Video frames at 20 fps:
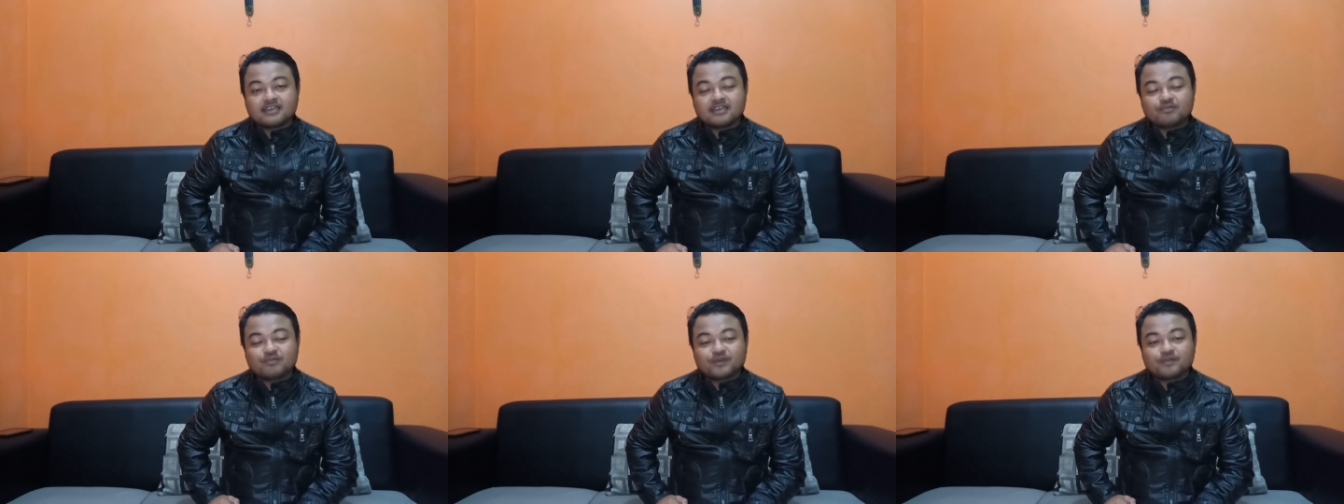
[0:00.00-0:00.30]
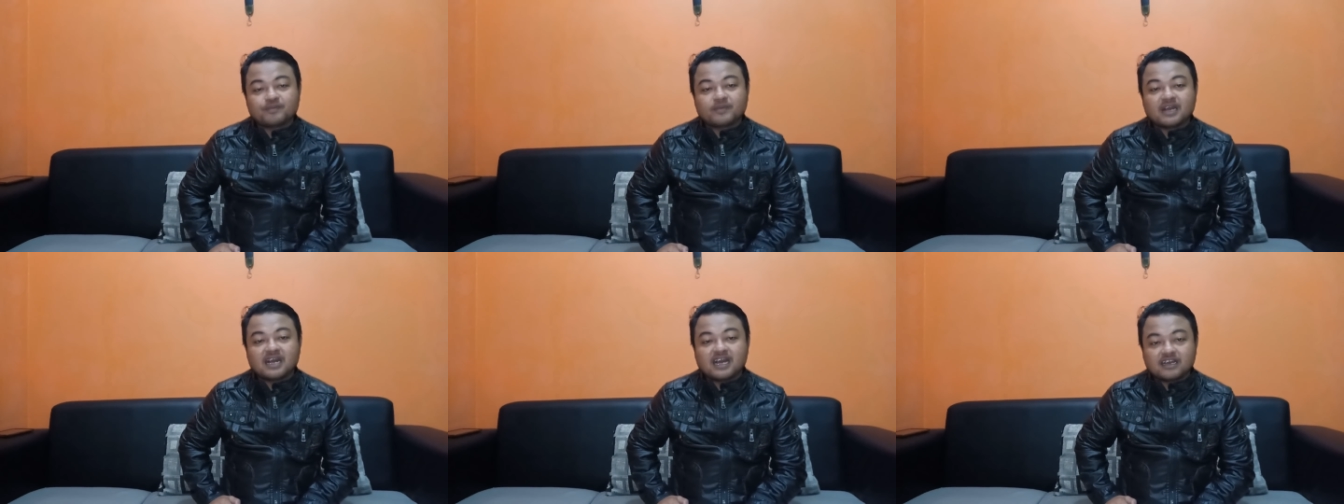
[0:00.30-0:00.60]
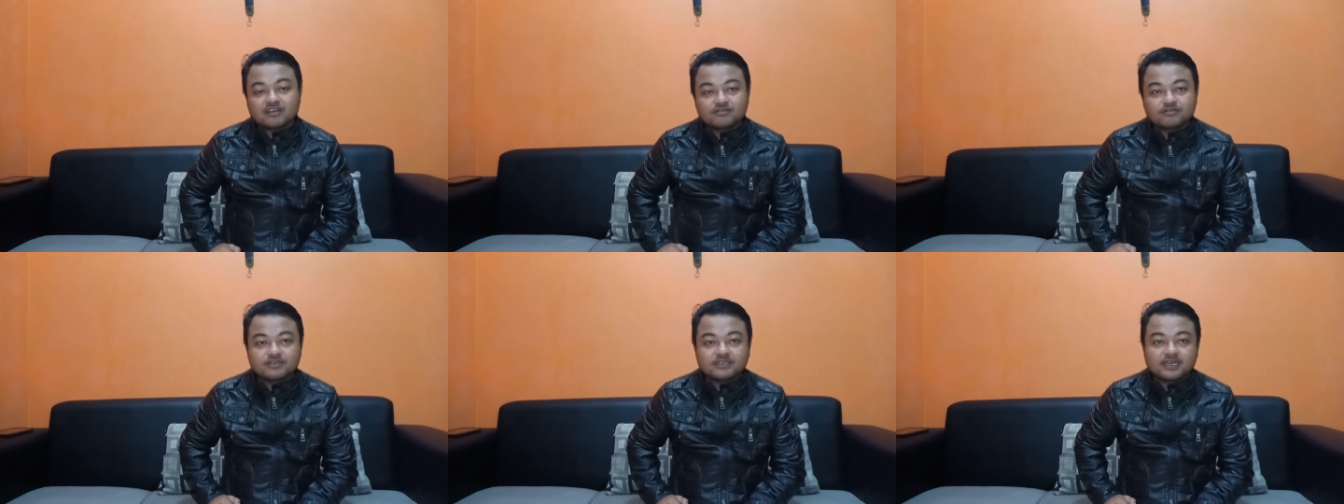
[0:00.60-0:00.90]
dan
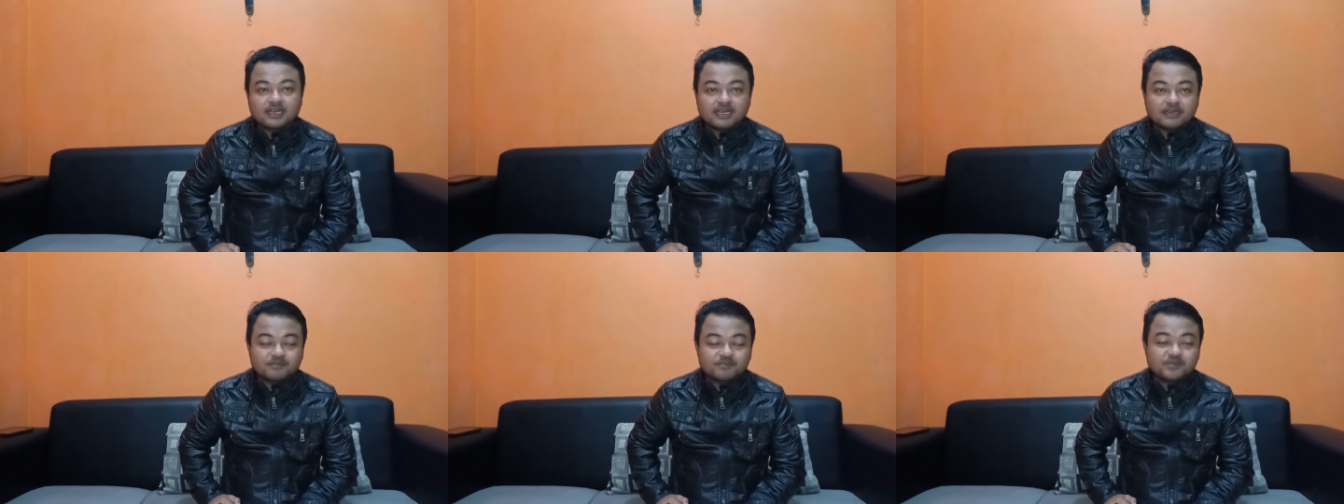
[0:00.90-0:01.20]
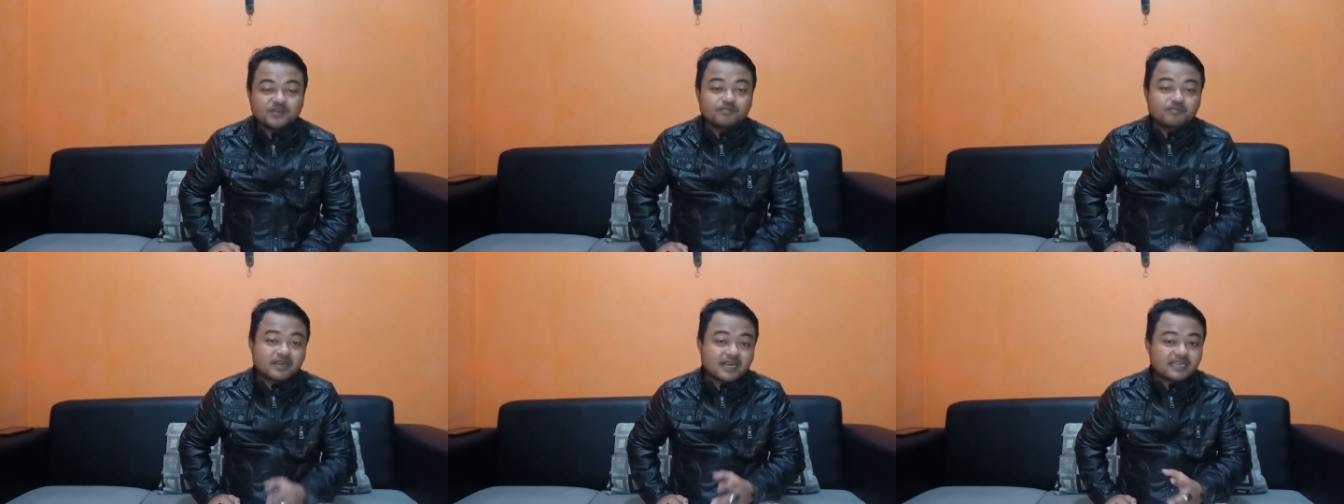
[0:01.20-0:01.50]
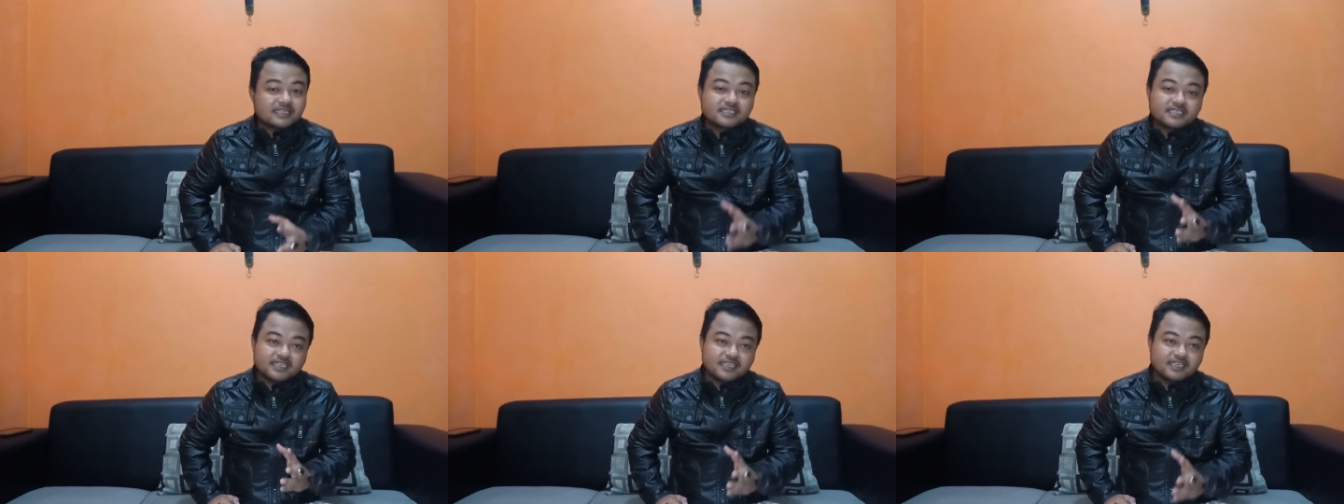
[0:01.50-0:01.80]
berpengaruh dengan
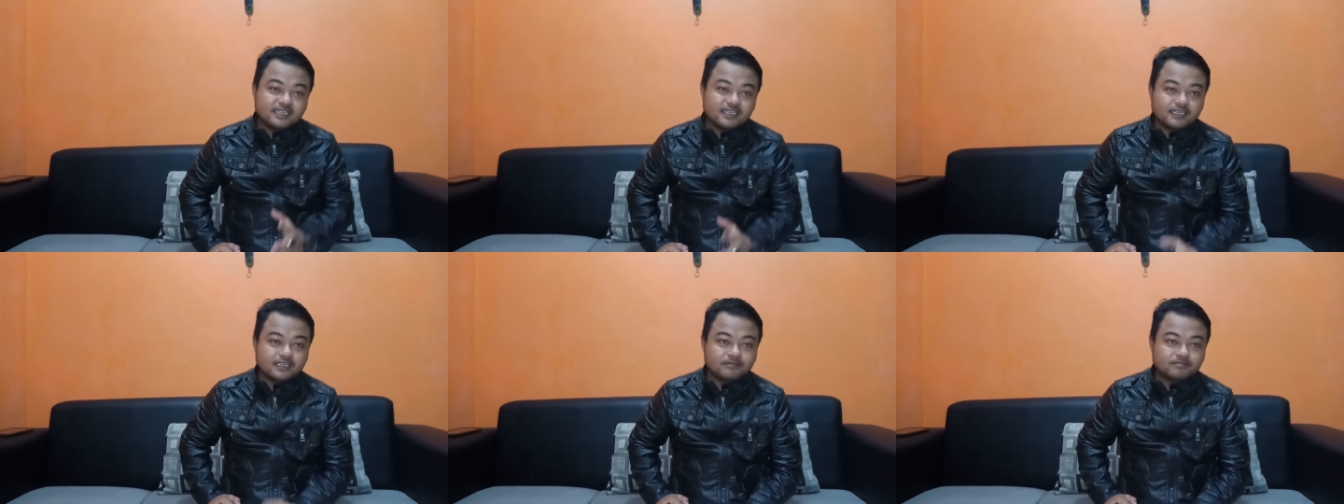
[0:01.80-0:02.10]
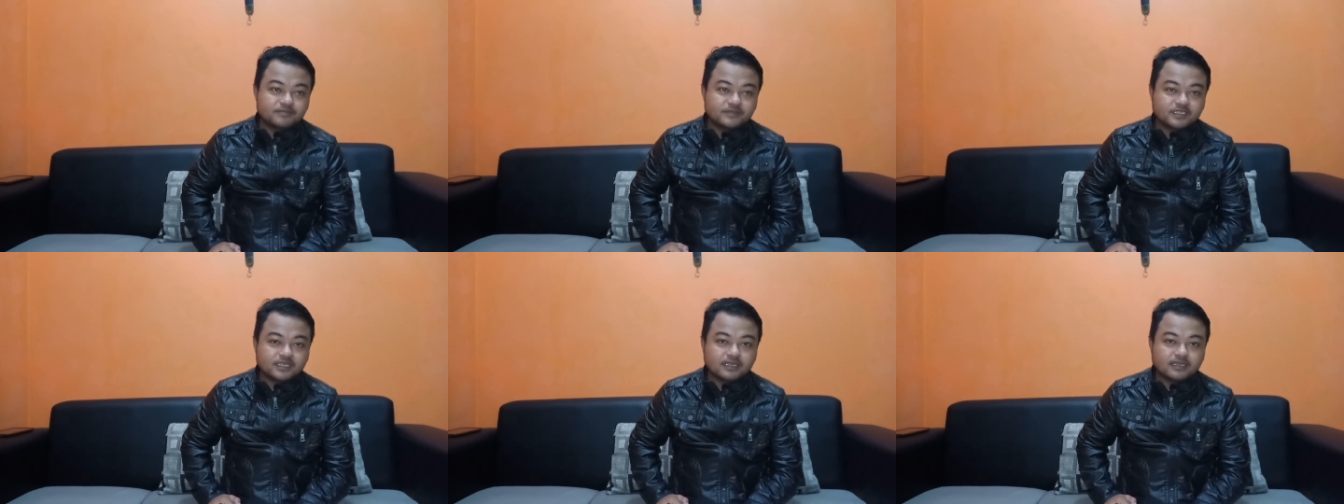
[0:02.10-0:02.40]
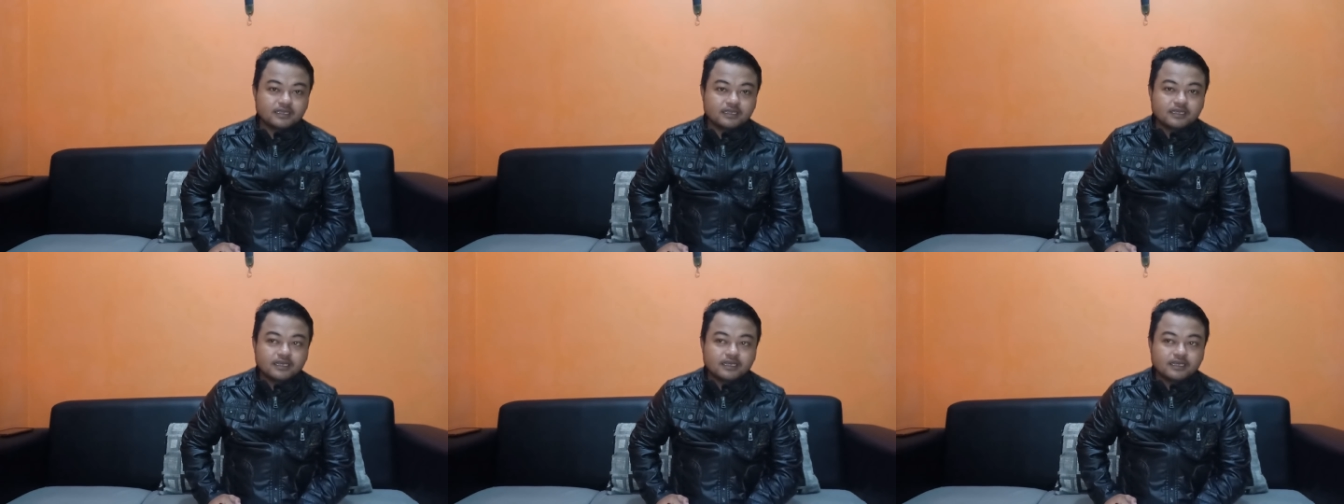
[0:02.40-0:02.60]
vibrasi ini, ya.